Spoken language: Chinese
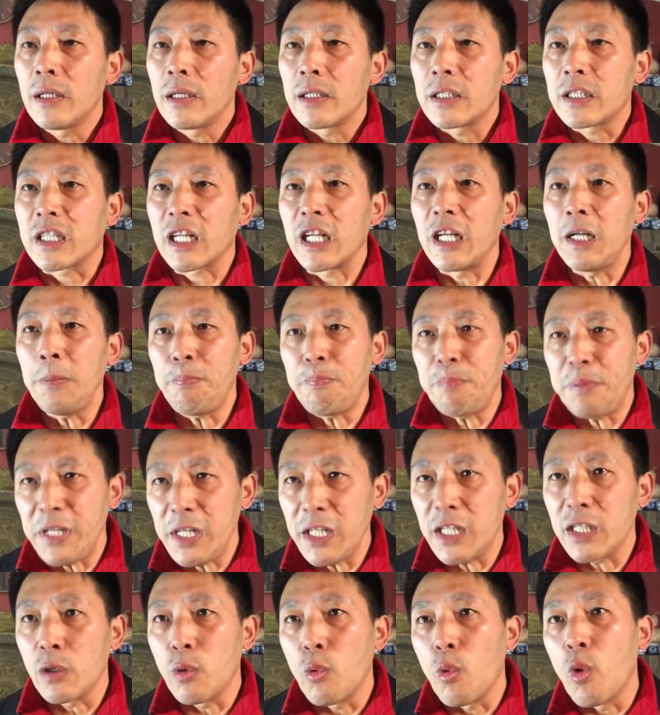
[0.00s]
谁
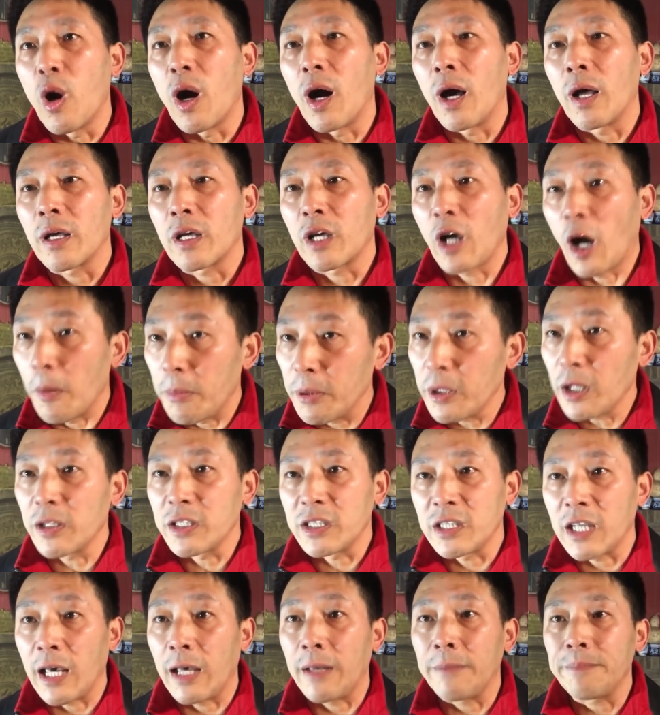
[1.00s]
逼着我搞不到
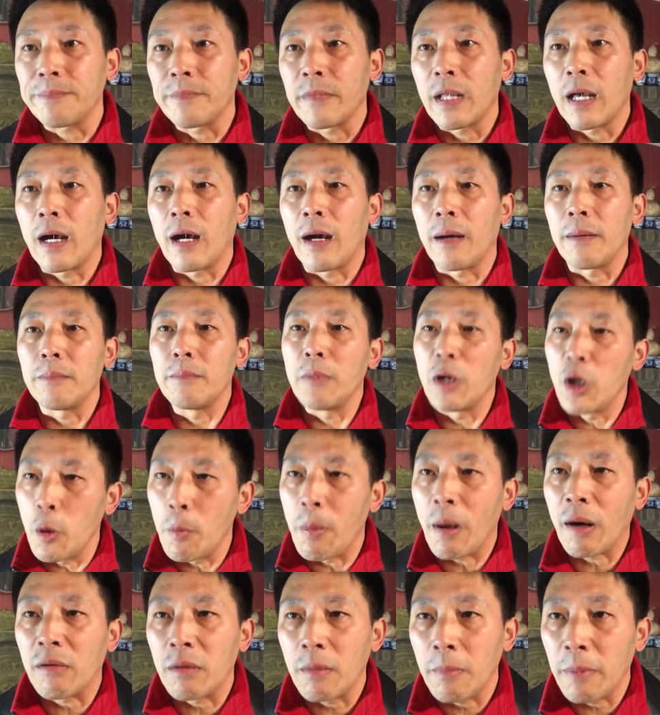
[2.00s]
钱啊？没有
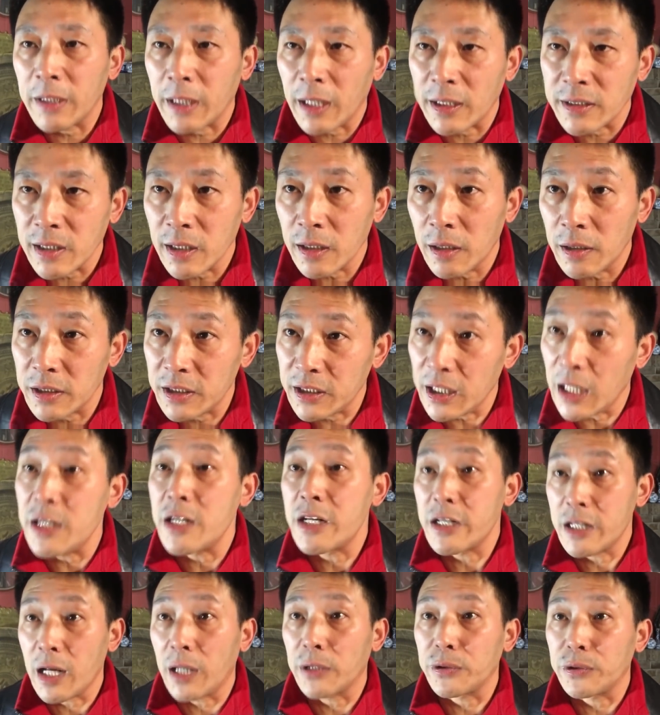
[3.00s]
办法把大参考坚
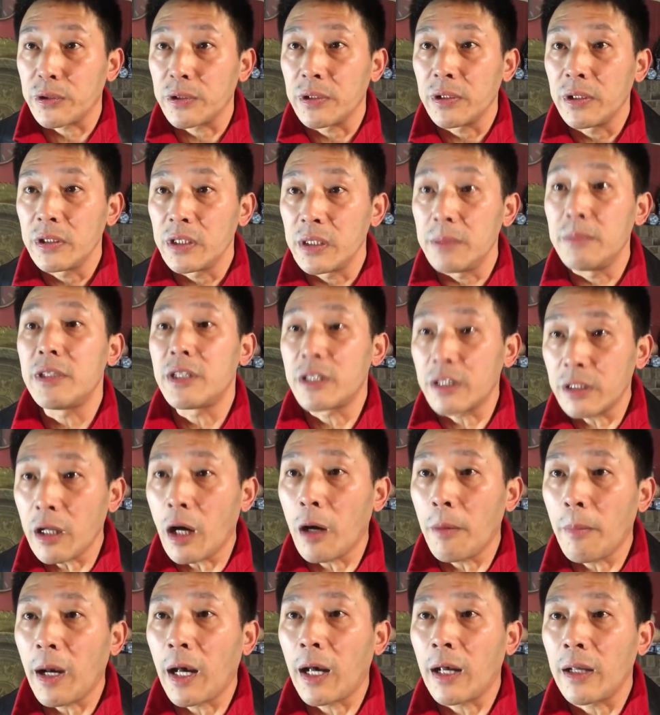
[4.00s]
持下去，你们知
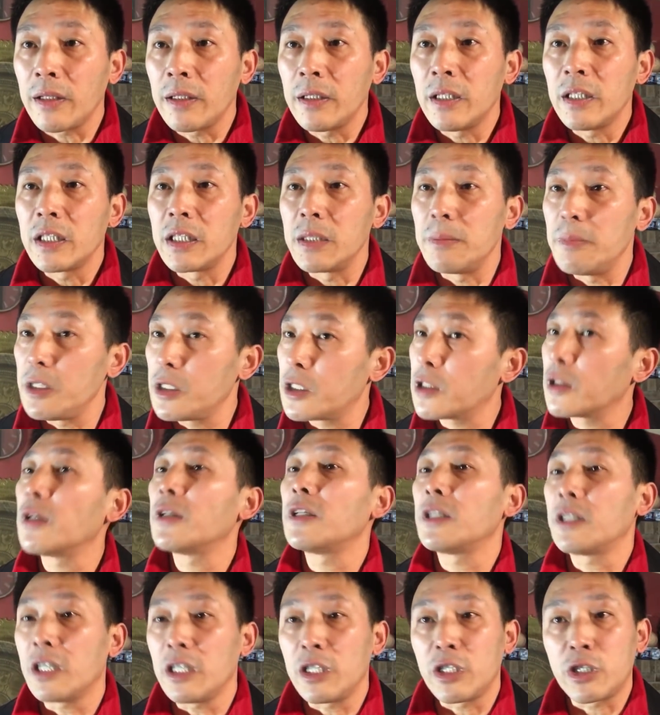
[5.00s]
道吗？你们知道？
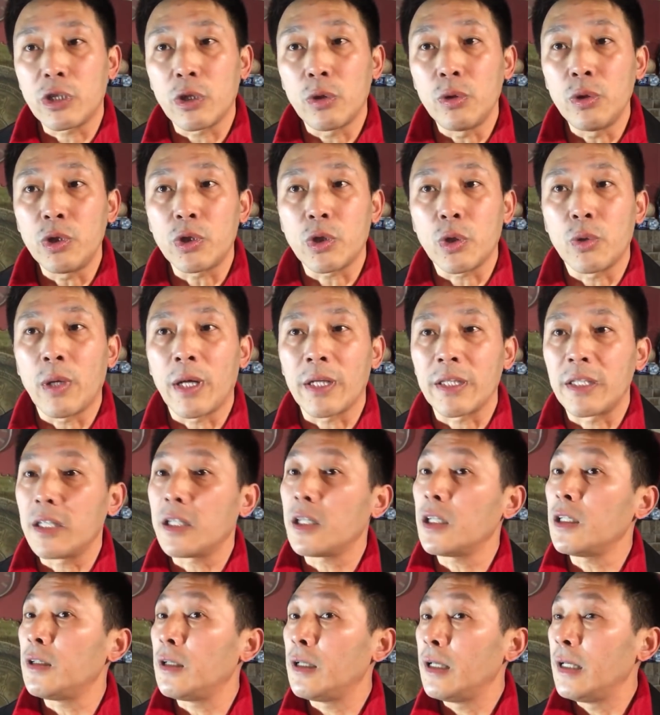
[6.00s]
你可以搜一搜啊，你
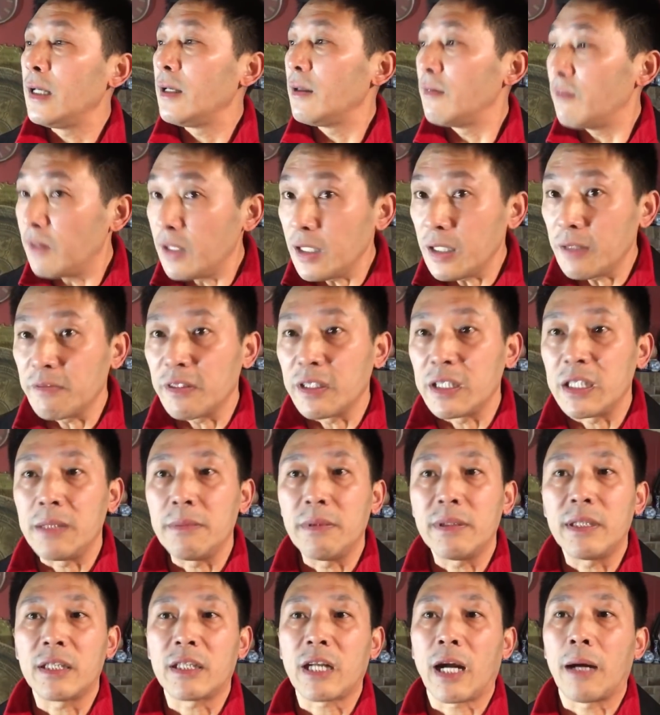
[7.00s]
可以问问你
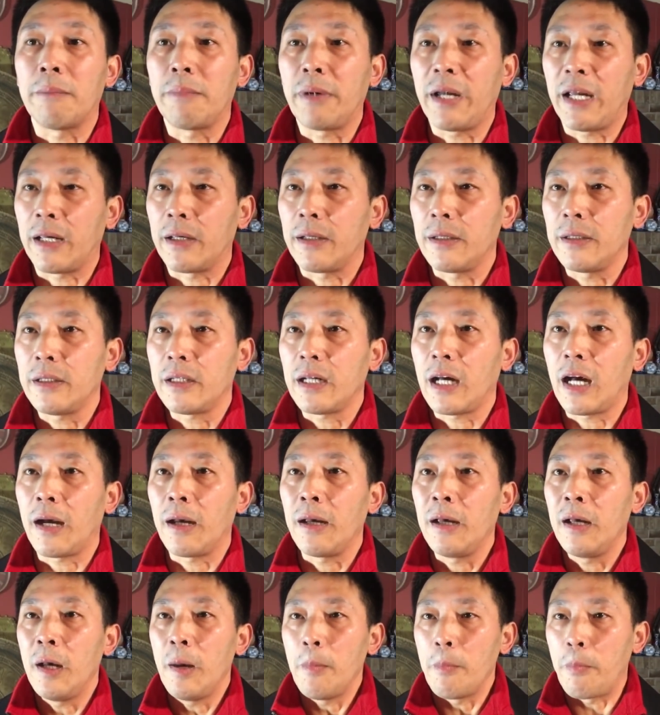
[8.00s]
们的长辈，
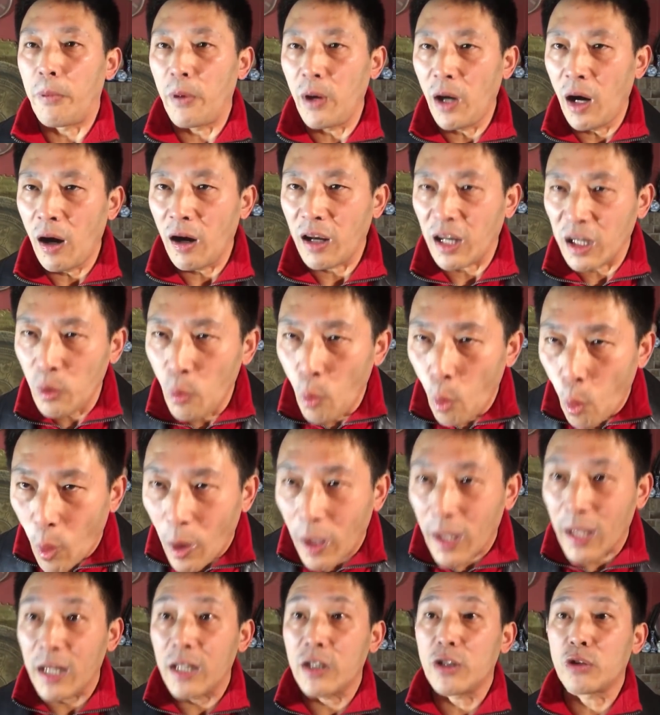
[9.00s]
哎，不要跟
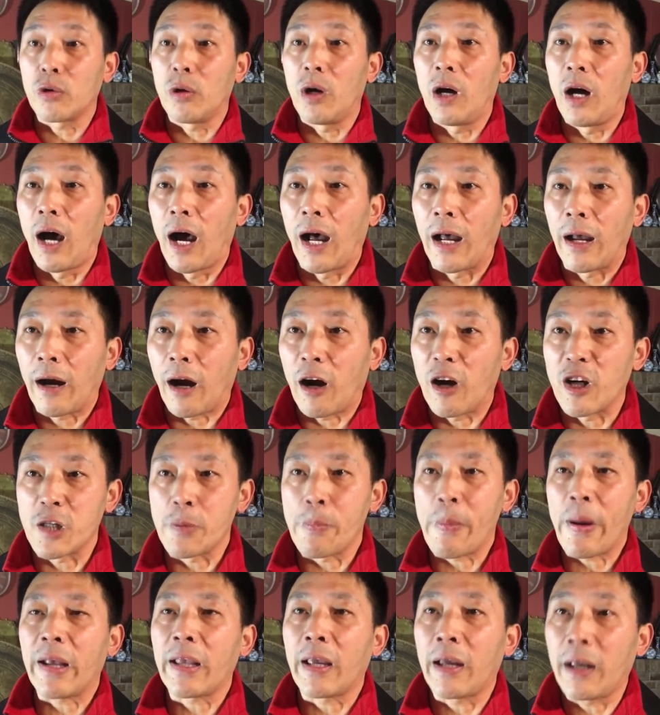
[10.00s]
我来说二
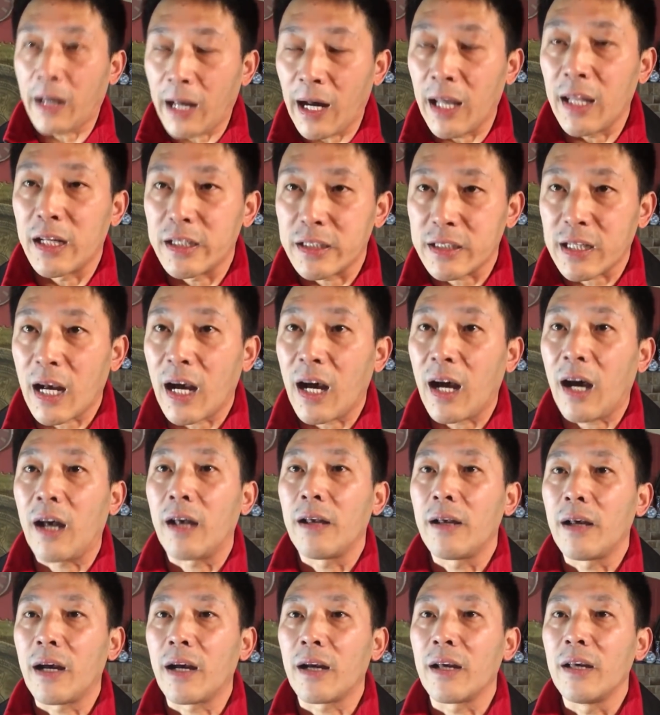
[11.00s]
十八年干了
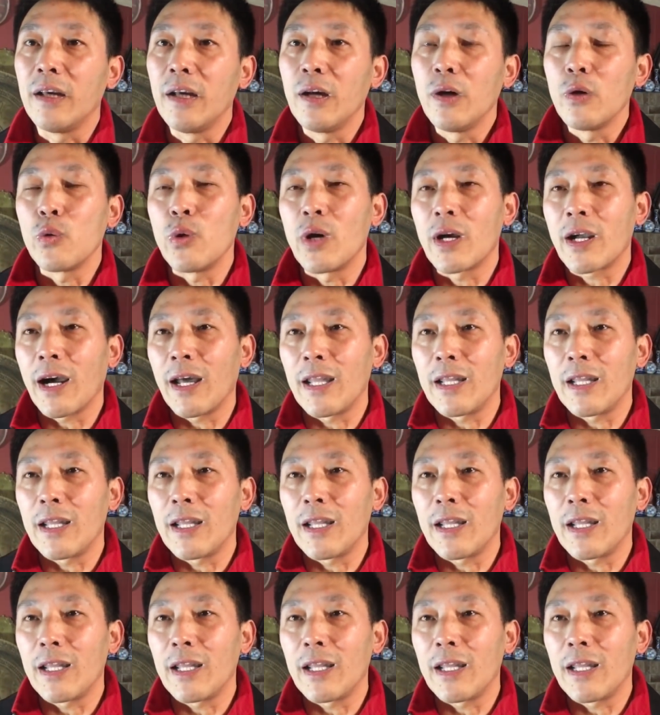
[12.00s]
啥啊？我